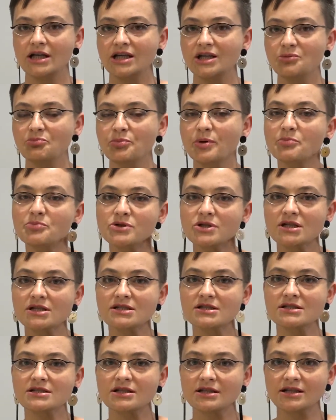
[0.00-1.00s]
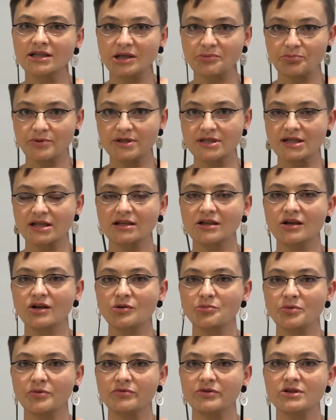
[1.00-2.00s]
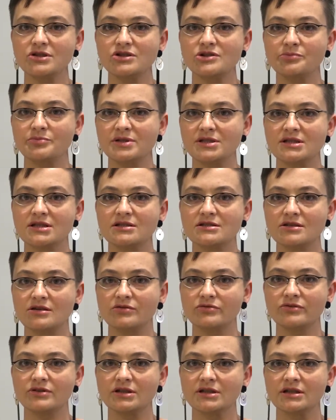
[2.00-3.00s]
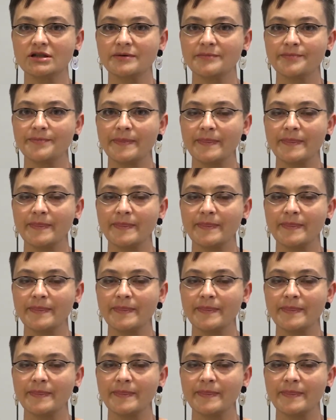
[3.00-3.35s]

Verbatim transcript: i poprzez napisanie opowieści biznesowych